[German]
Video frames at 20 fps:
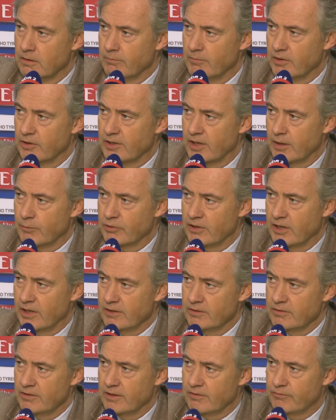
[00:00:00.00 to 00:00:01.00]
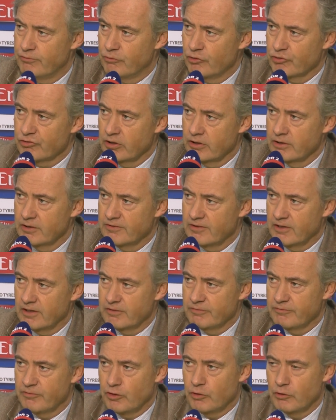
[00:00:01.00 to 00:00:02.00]
Meine Damen und Herren, der Vorstand des
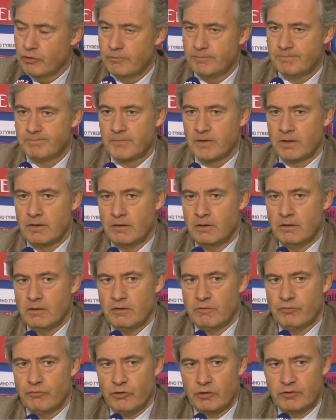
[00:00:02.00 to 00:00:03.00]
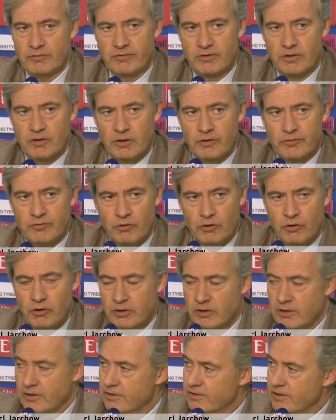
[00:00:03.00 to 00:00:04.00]
HSV freut sich
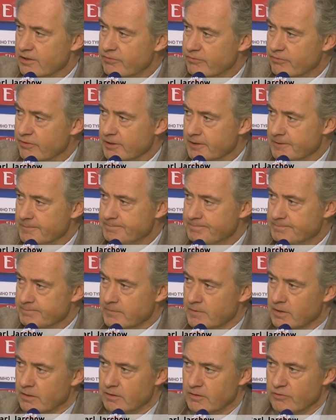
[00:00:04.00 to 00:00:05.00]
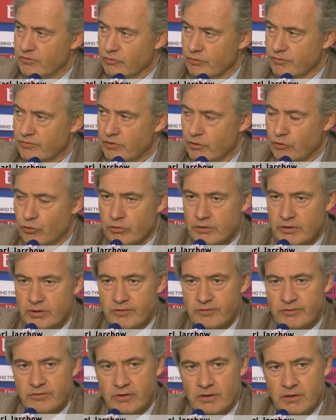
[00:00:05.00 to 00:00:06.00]
außerordentlich, dass, wir, dass es uns gelungen
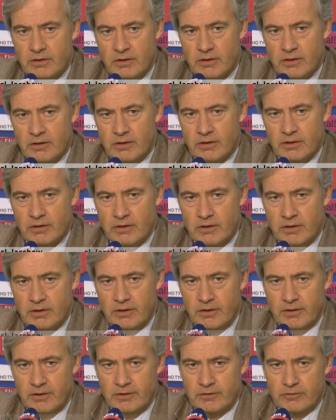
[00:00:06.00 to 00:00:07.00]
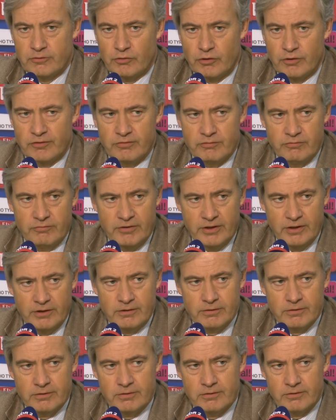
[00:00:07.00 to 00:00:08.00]
ist, äh, Thorsten
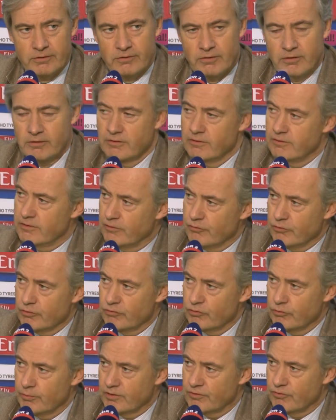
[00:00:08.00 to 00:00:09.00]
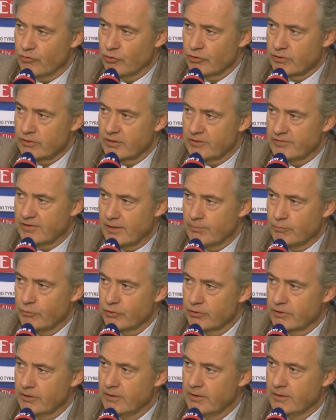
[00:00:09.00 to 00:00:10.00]
Fink davon zu überzeugen, dass
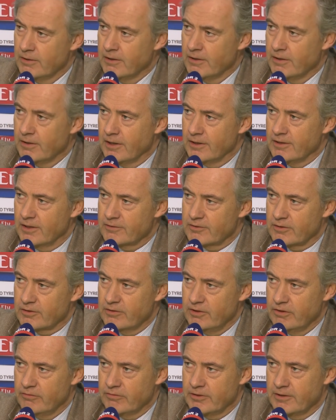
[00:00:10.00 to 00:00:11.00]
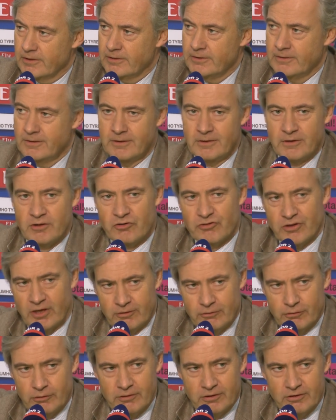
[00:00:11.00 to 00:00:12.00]
Hamburg ein attraktiver
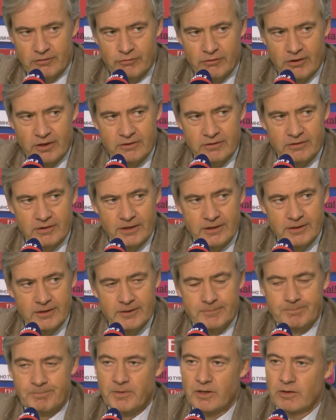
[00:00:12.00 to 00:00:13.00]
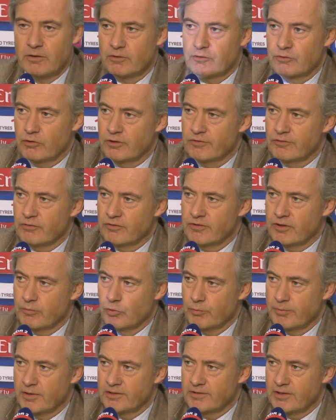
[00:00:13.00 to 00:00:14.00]
Standort ist für einen Trainer, trotz unserer
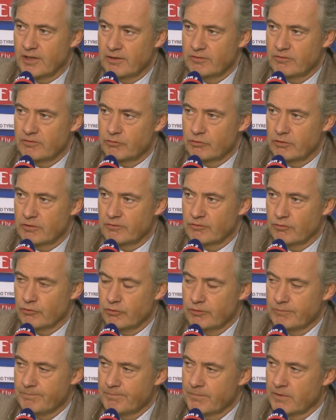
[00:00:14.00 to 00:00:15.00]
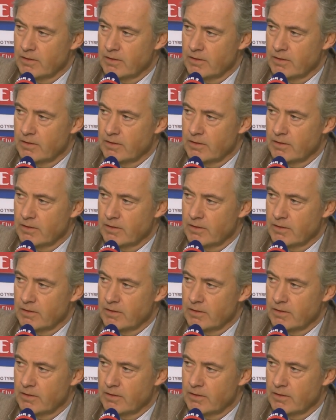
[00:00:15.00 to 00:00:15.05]
momentanen Situation.